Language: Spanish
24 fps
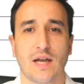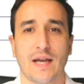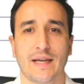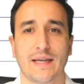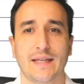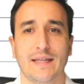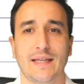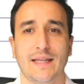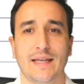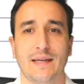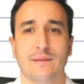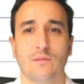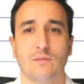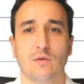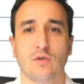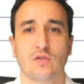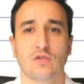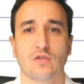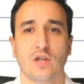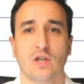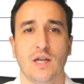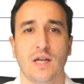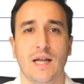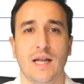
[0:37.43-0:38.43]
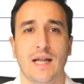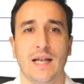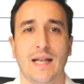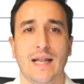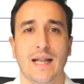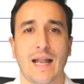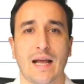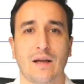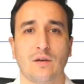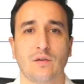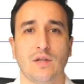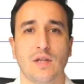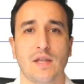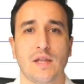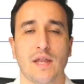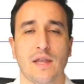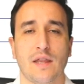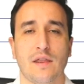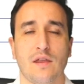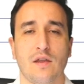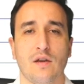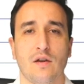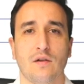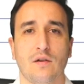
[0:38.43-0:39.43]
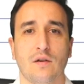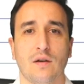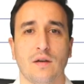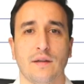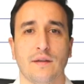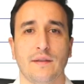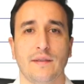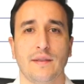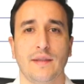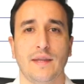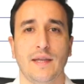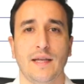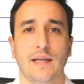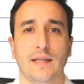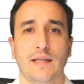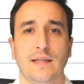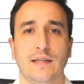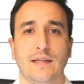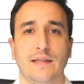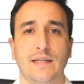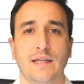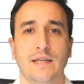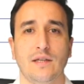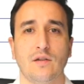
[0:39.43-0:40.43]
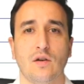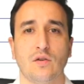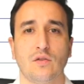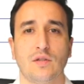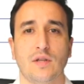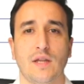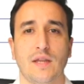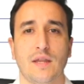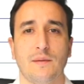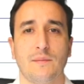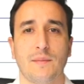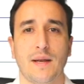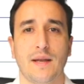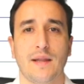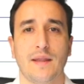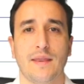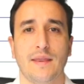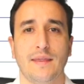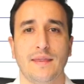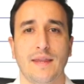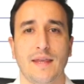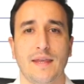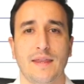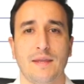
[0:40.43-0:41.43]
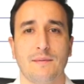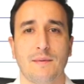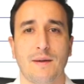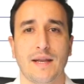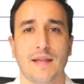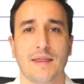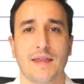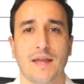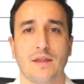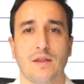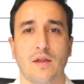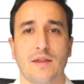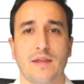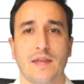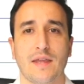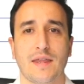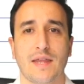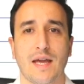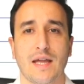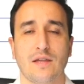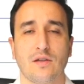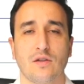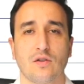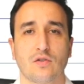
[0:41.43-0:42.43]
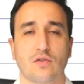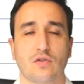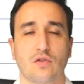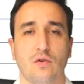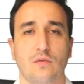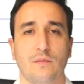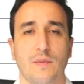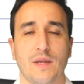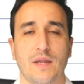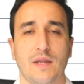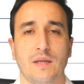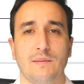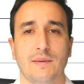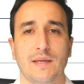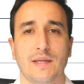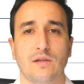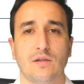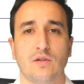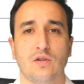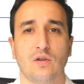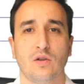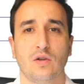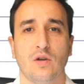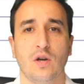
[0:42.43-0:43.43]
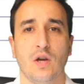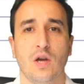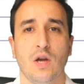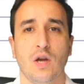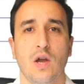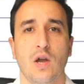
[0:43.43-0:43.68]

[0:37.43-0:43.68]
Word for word: Aquí tenemos la cotización del Tino decimalizado a 10 años con vencimiento